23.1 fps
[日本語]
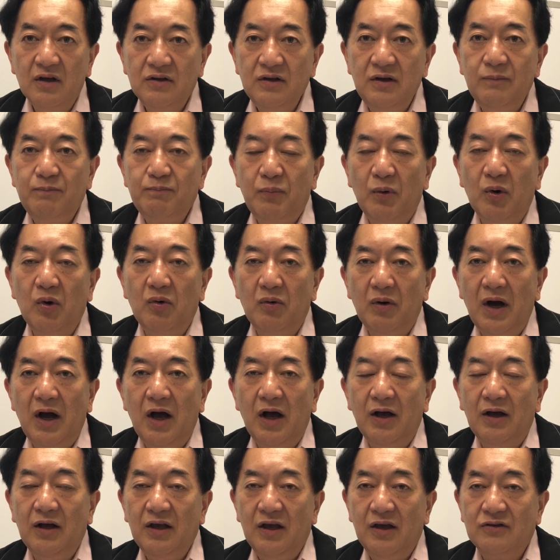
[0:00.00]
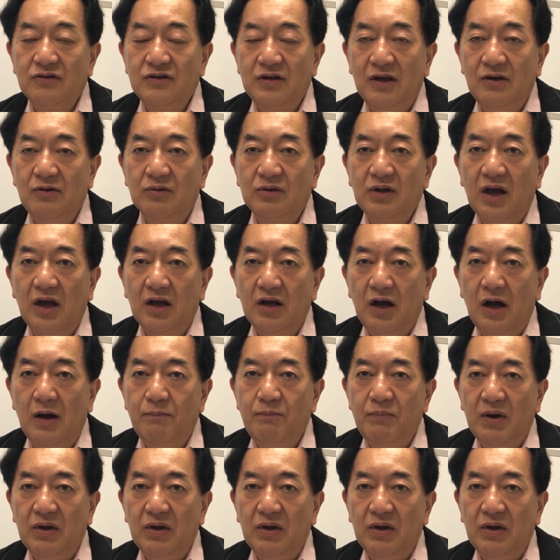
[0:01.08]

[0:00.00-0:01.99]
日本は平成の大合